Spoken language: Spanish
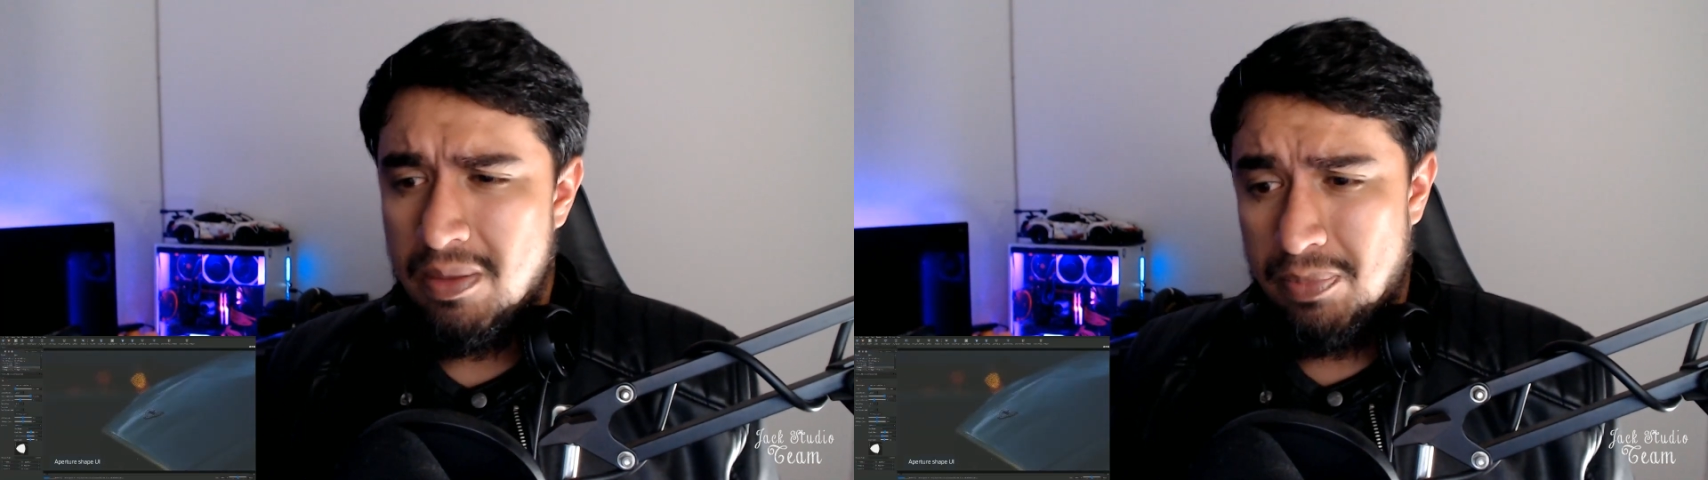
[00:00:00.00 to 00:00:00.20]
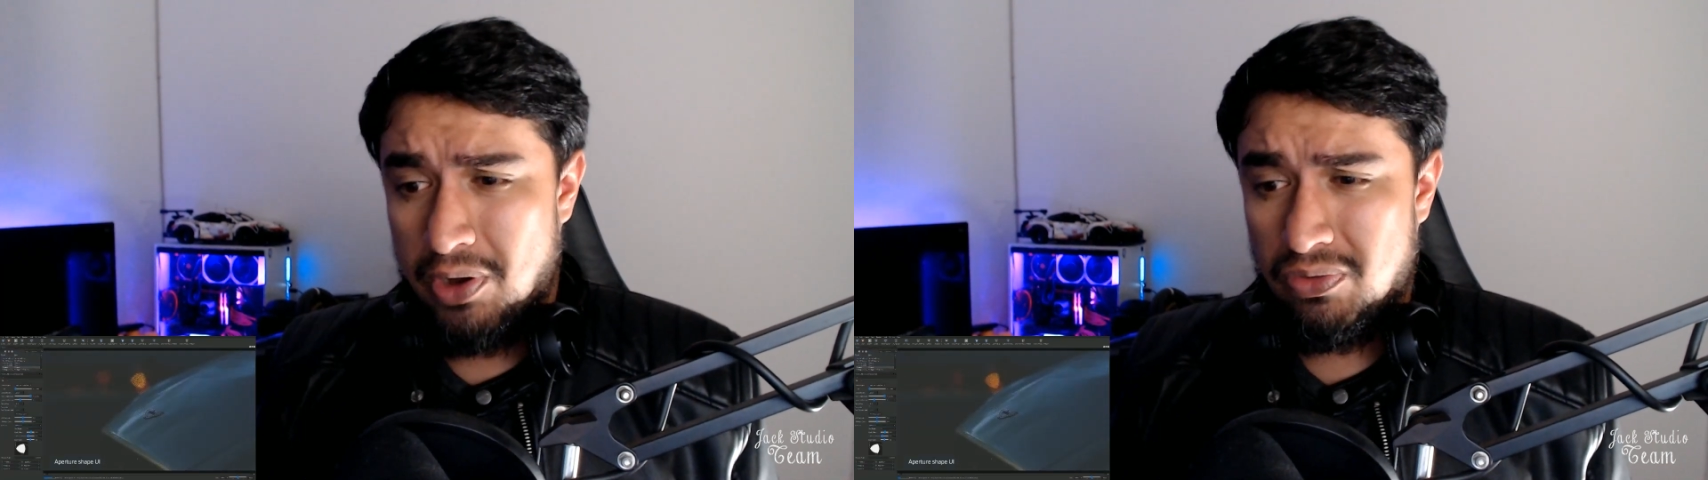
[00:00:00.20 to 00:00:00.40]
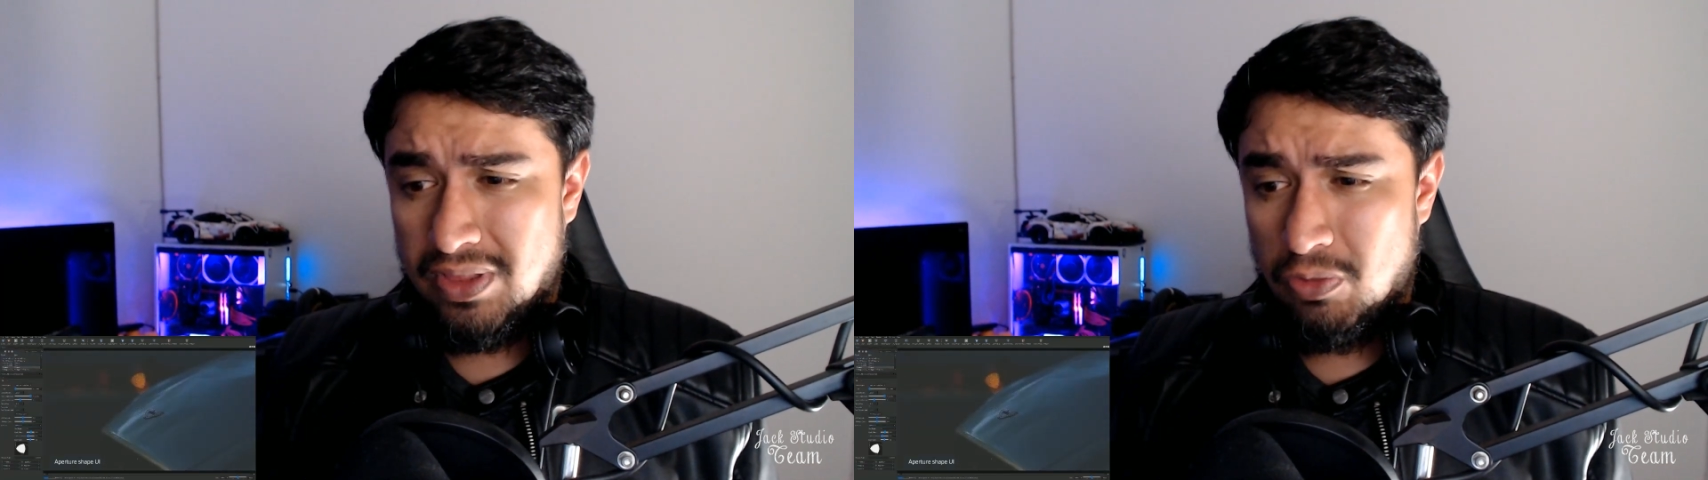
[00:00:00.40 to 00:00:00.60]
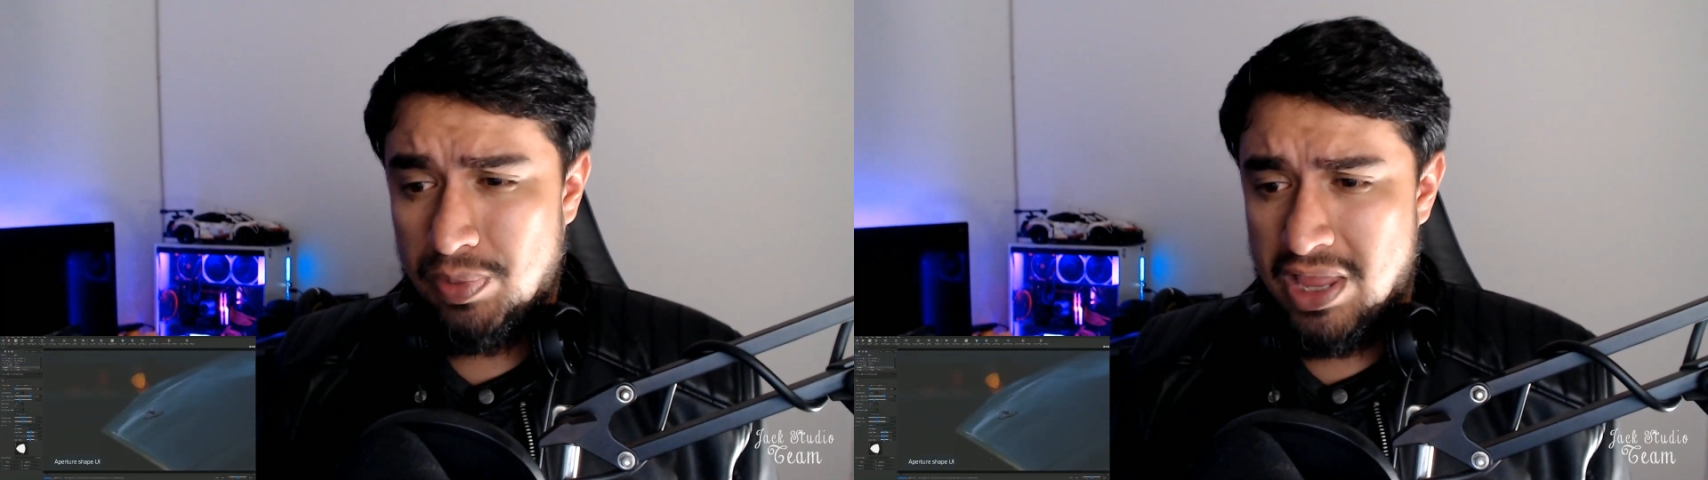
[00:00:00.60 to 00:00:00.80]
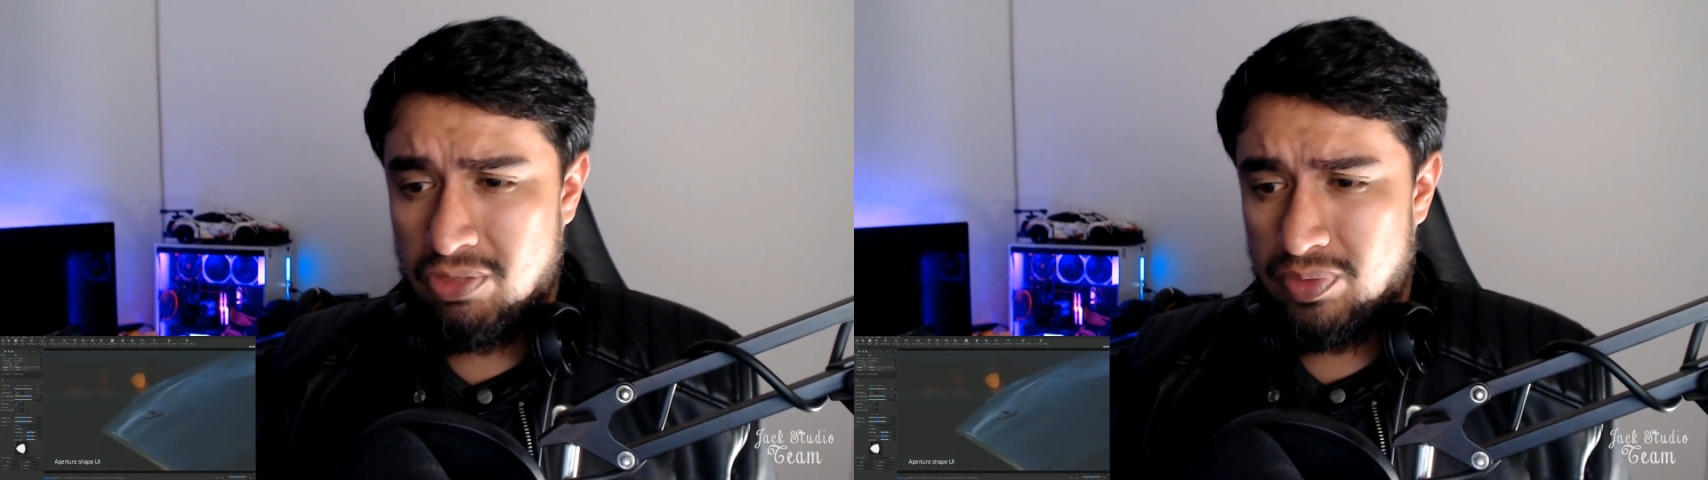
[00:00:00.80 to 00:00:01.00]
Pero esto está
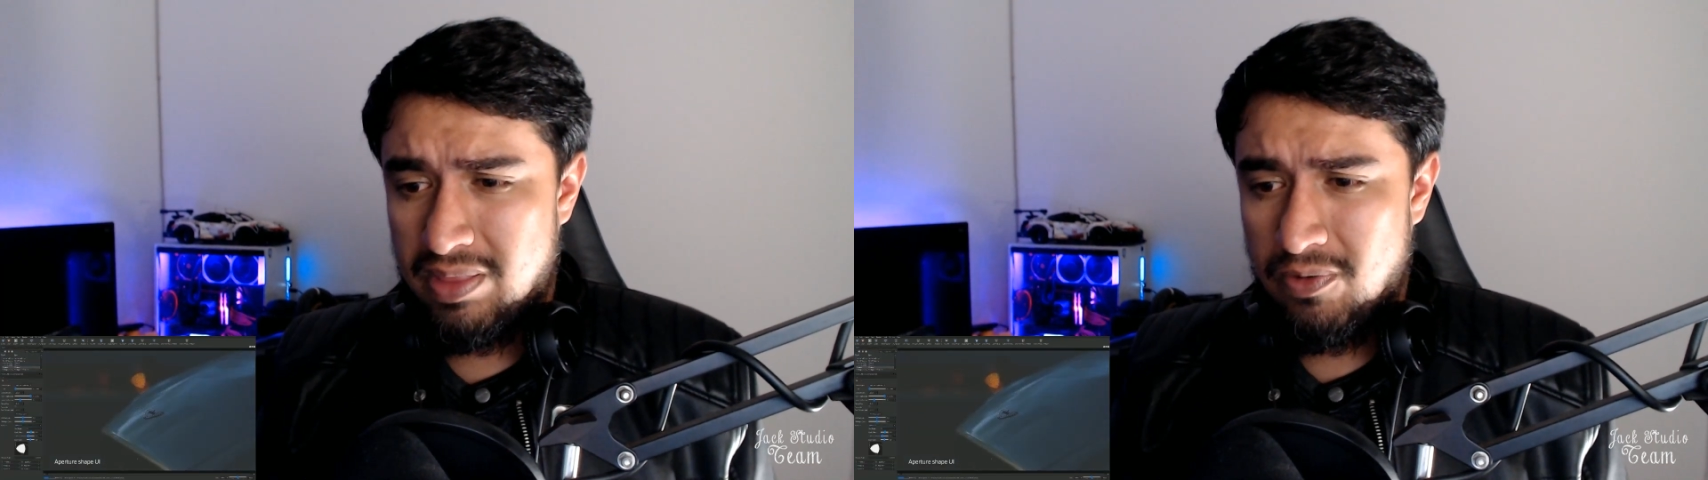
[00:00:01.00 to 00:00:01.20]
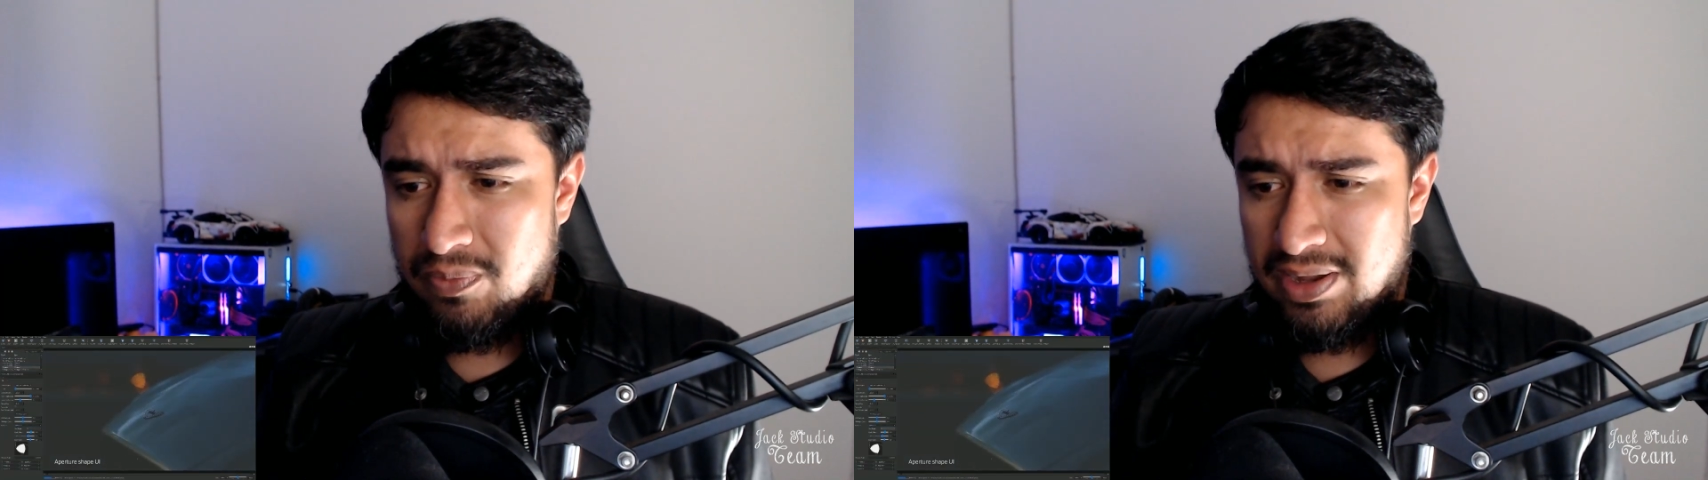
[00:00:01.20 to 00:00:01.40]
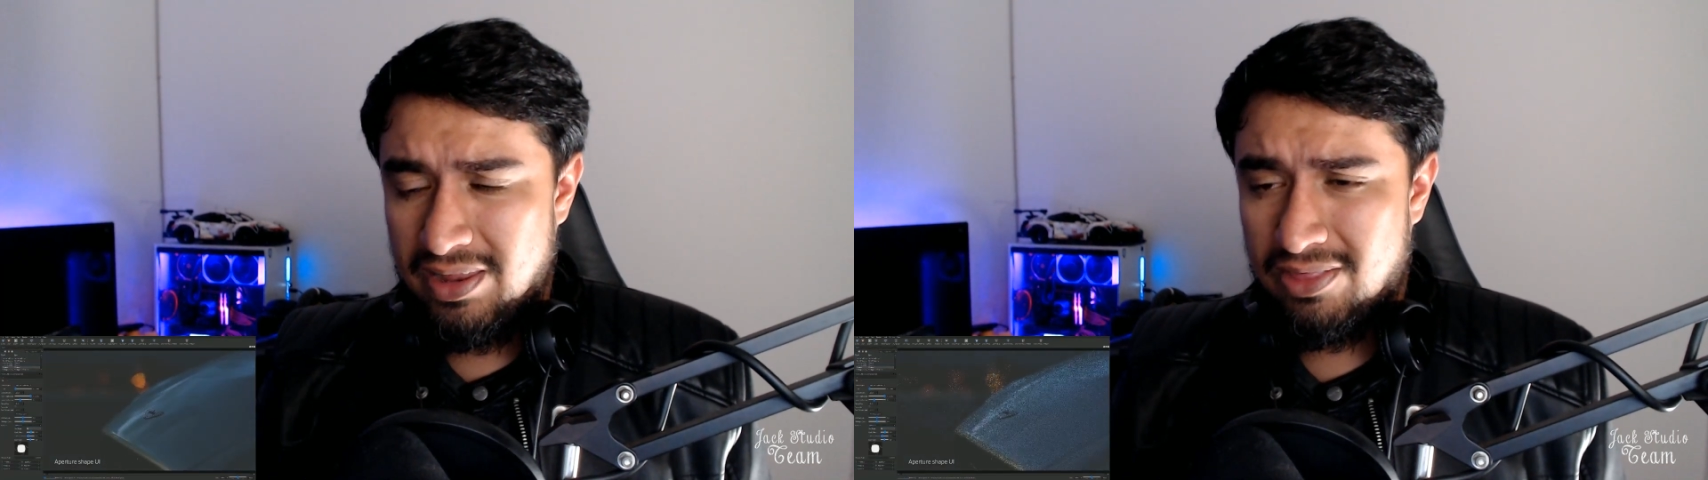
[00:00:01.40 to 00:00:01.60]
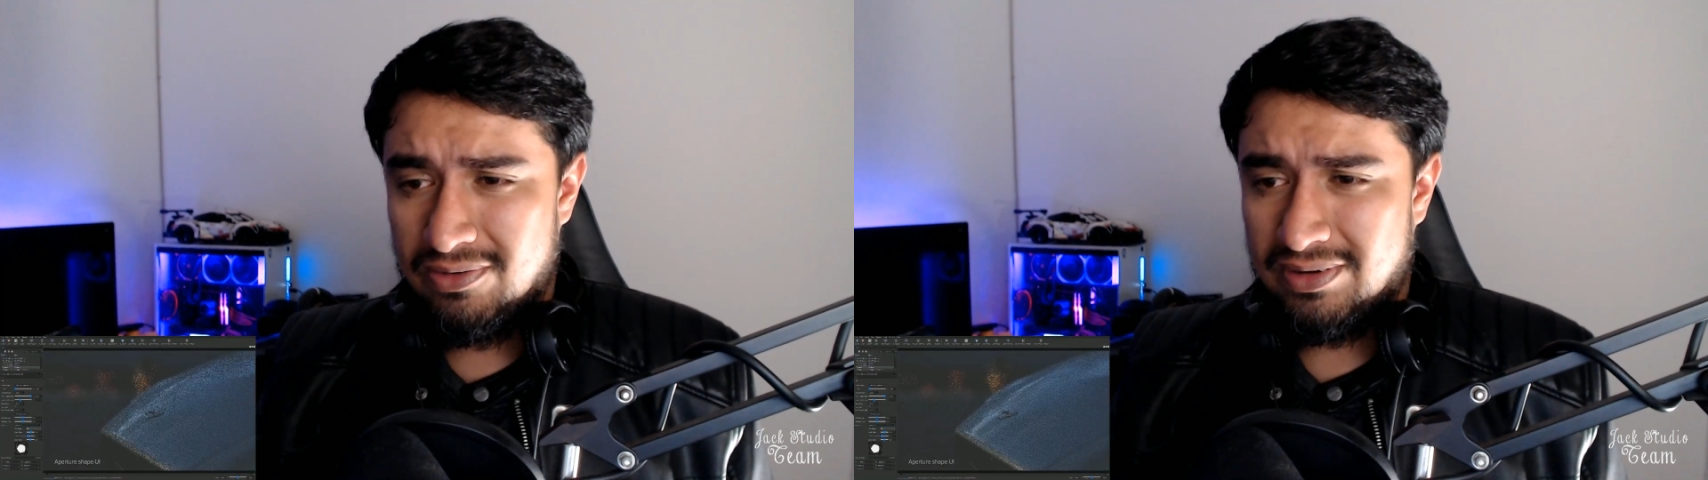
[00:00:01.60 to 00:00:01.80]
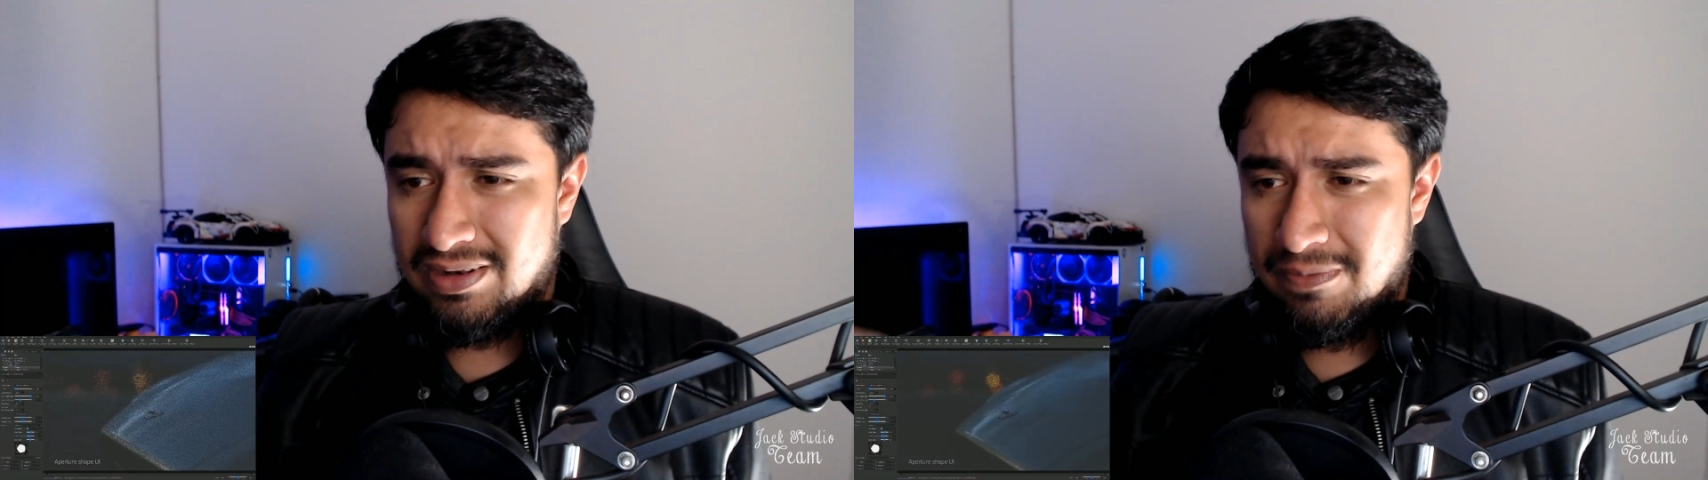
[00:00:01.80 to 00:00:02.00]
súper intuitivo. Vean eso.